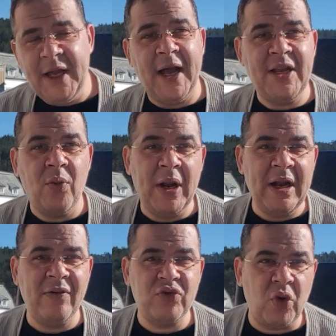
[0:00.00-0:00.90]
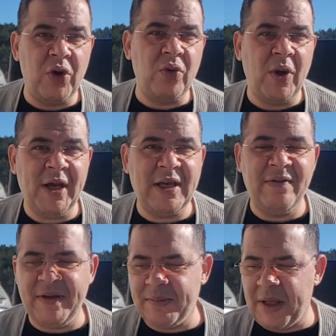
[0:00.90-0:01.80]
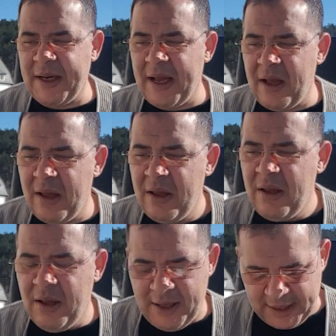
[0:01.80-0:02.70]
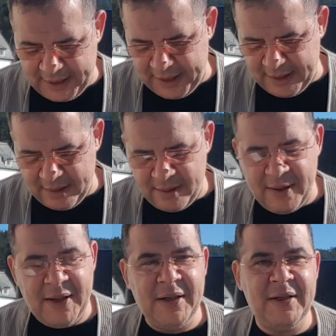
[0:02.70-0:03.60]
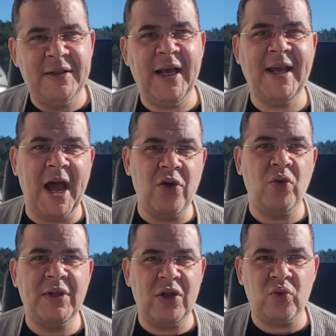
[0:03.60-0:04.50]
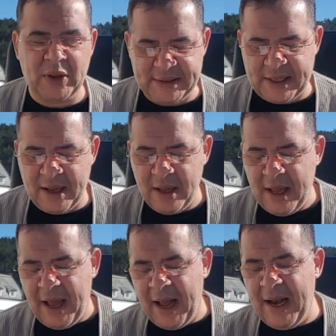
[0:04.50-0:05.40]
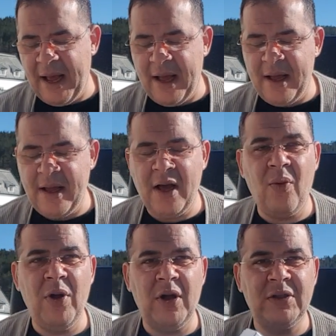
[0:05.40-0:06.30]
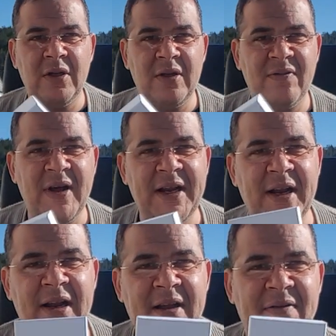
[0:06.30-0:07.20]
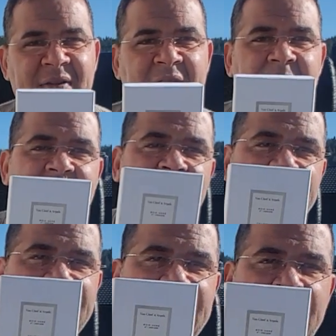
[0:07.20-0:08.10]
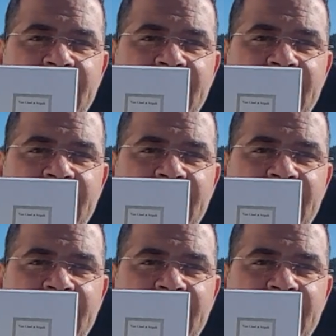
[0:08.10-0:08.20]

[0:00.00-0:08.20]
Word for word: يعني ولفته انه احكي فيه بطريقه يعني آه، نحكي عن نوتات وكذا هلا آه، اول عطر فان كليف اربيلز